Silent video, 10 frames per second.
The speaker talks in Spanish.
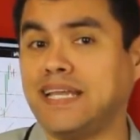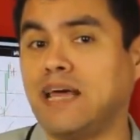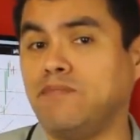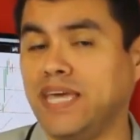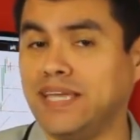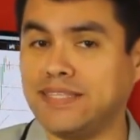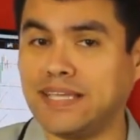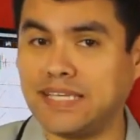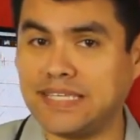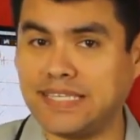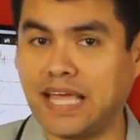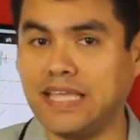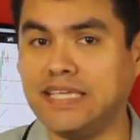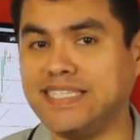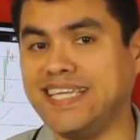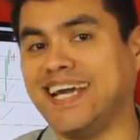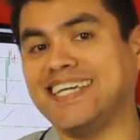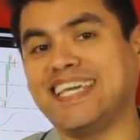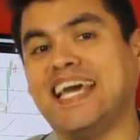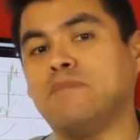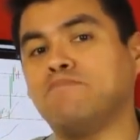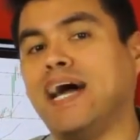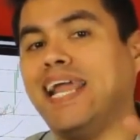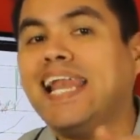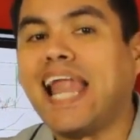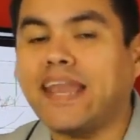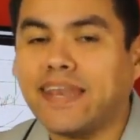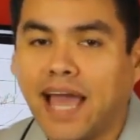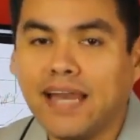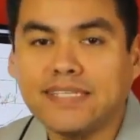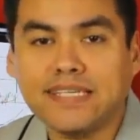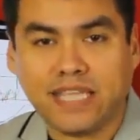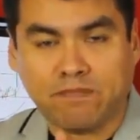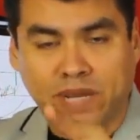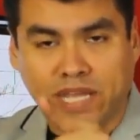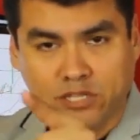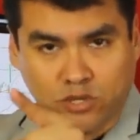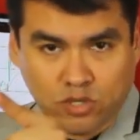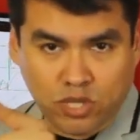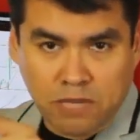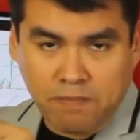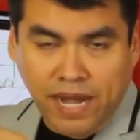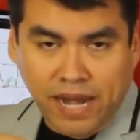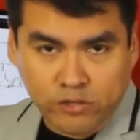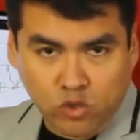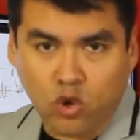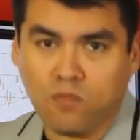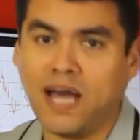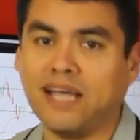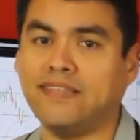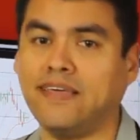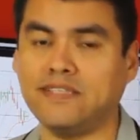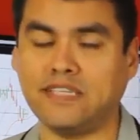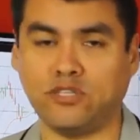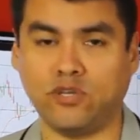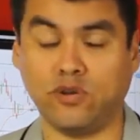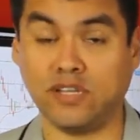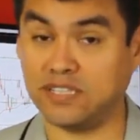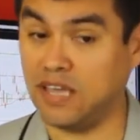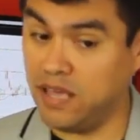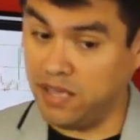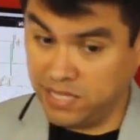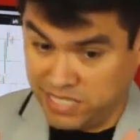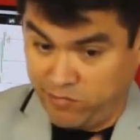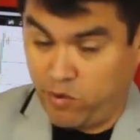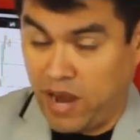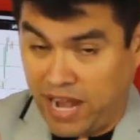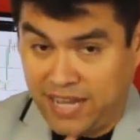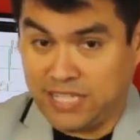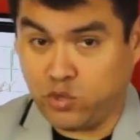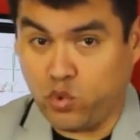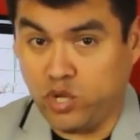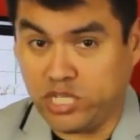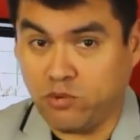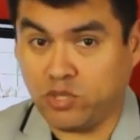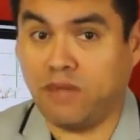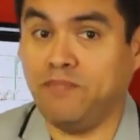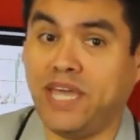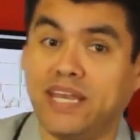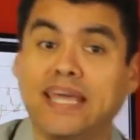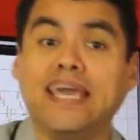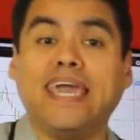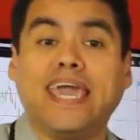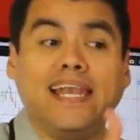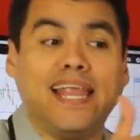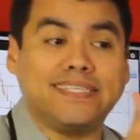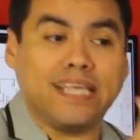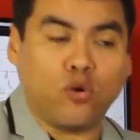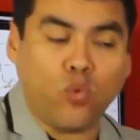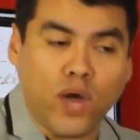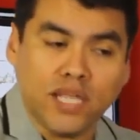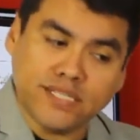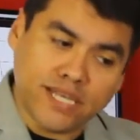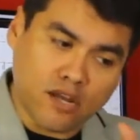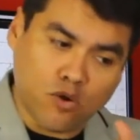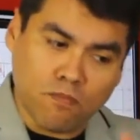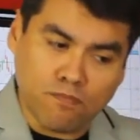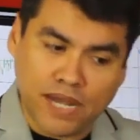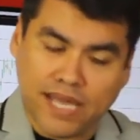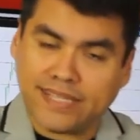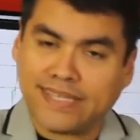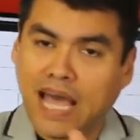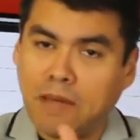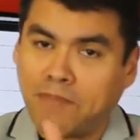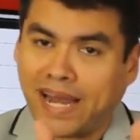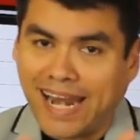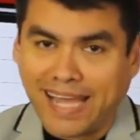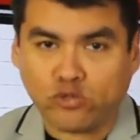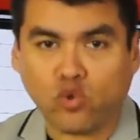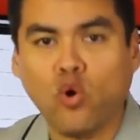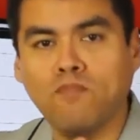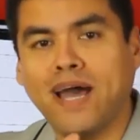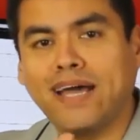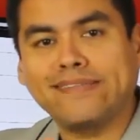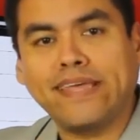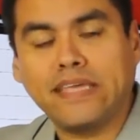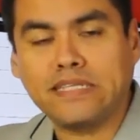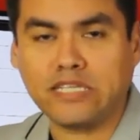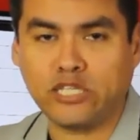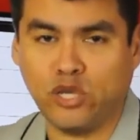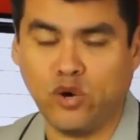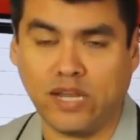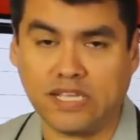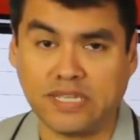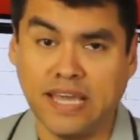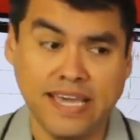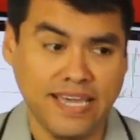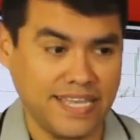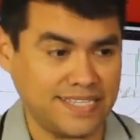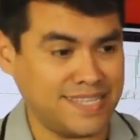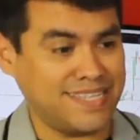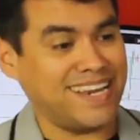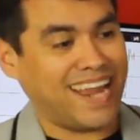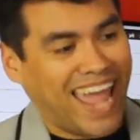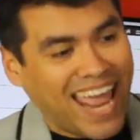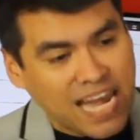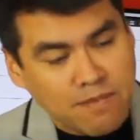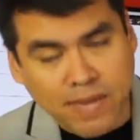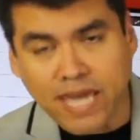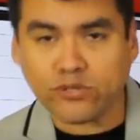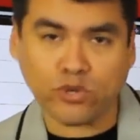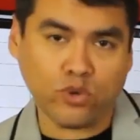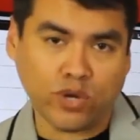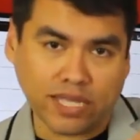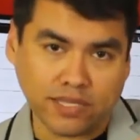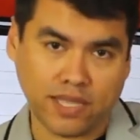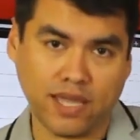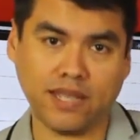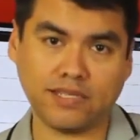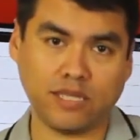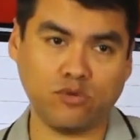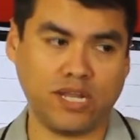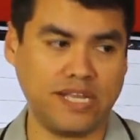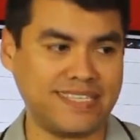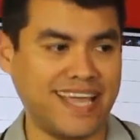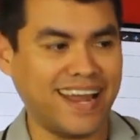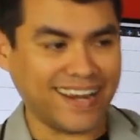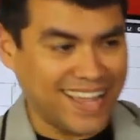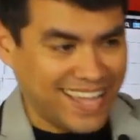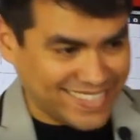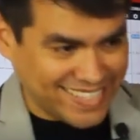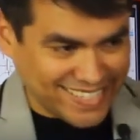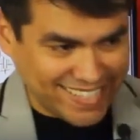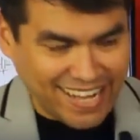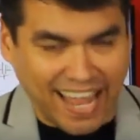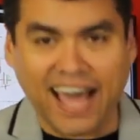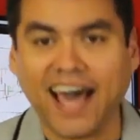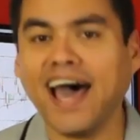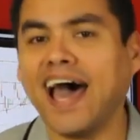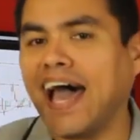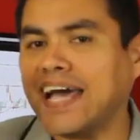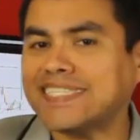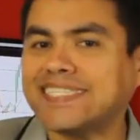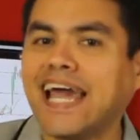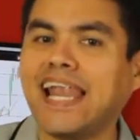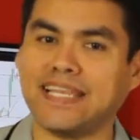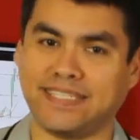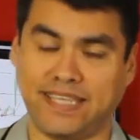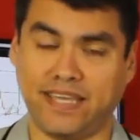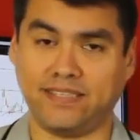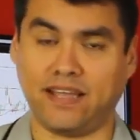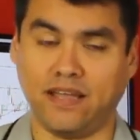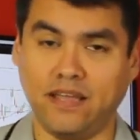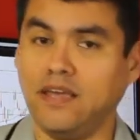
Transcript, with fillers: herramientas estadísticas para el análisis de precios y para la toma de decisiones. Se enfocará en esto último también, en la secuencia completa para la toma de decisiones, es decir, el método que tienes que utilizar desde la A hasta la Z.